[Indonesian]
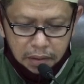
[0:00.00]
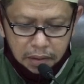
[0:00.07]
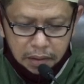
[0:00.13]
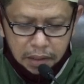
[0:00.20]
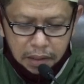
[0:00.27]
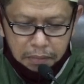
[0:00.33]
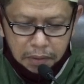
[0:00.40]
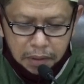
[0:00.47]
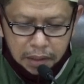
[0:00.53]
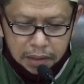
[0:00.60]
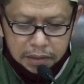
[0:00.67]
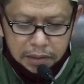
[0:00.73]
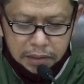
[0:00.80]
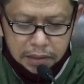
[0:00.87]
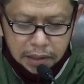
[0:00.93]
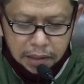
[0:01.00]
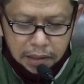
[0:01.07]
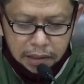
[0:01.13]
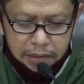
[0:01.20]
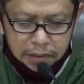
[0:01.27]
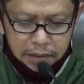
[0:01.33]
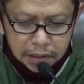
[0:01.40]
dan berkasih
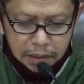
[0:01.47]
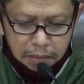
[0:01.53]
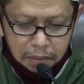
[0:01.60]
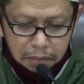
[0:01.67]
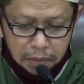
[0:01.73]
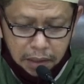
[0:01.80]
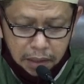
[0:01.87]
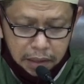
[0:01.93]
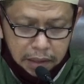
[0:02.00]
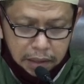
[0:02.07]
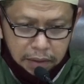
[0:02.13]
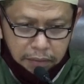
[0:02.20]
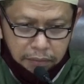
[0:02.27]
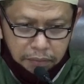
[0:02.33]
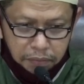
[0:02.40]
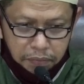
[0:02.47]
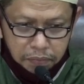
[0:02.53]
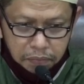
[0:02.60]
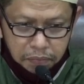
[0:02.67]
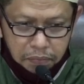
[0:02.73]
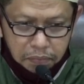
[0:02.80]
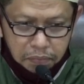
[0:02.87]
sayang sesama mereka
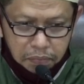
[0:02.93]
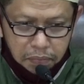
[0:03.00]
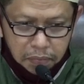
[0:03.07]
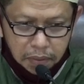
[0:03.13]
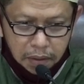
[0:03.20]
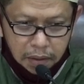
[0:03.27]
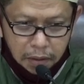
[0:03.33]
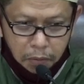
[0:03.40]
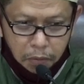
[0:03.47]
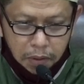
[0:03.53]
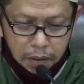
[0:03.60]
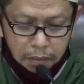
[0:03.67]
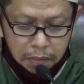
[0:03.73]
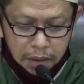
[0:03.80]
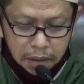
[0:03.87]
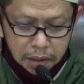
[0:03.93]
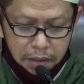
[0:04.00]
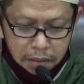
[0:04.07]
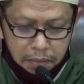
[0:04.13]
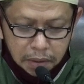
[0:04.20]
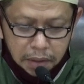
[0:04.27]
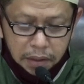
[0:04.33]

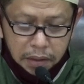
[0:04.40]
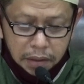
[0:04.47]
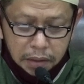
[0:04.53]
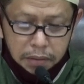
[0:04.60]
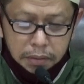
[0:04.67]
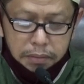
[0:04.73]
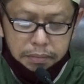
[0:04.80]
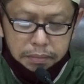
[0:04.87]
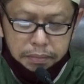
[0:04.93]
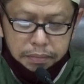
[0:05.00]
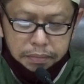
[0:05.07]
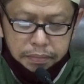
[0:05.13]
ruhama bainahum.